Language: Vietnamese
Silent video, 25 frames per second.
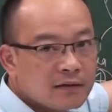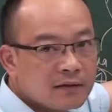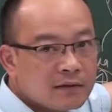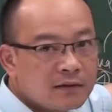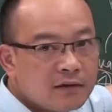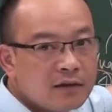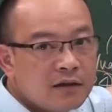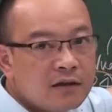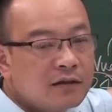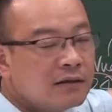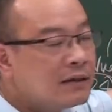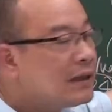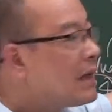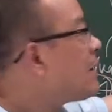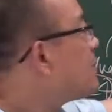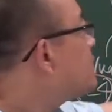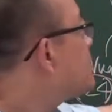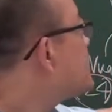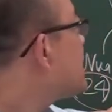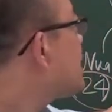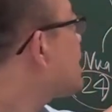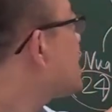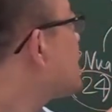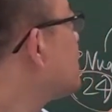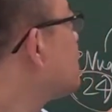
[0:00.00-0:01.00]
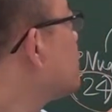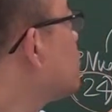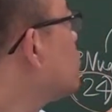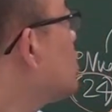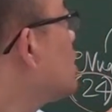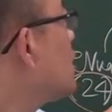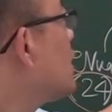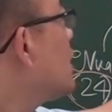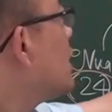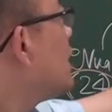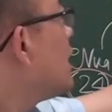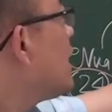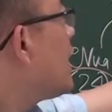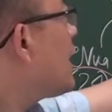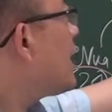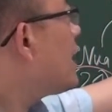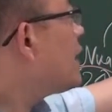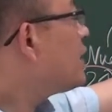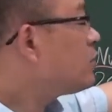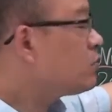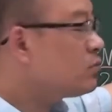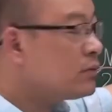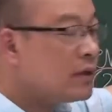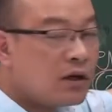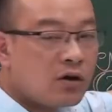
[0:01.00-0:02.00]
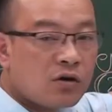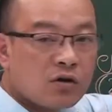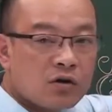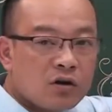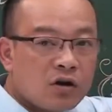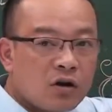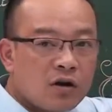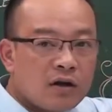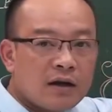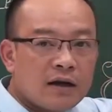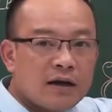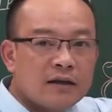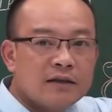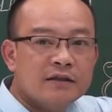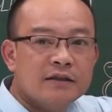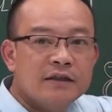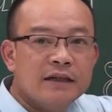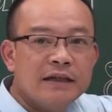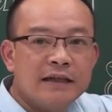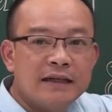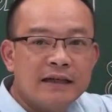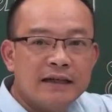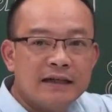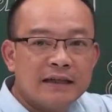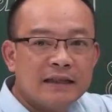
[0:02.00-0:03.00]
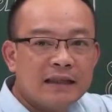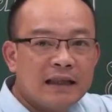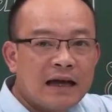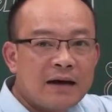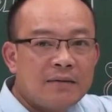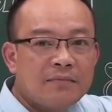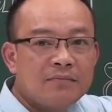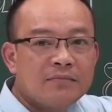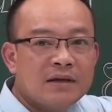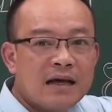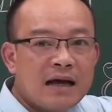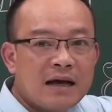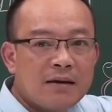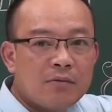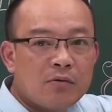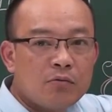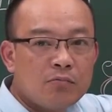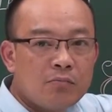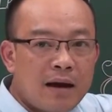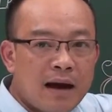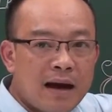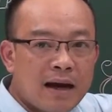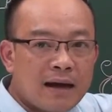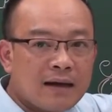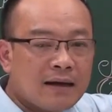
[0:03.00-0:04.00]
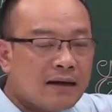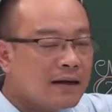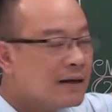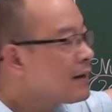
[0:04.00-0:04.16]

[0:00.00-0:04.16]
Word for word: nhưng tham gia cờ vua hay chúng ta còn gọi là chỉ tham gia bóng bàn